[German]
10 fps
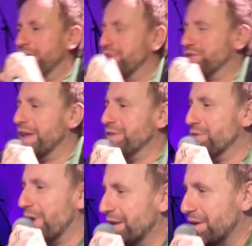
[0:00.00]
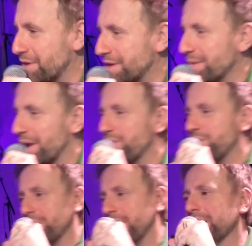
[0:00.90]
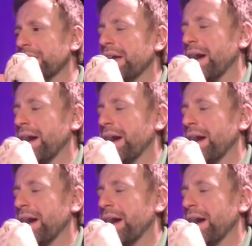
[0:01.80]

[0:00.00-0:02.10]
Es scheinen sich noch andere Leute damit auszukennen.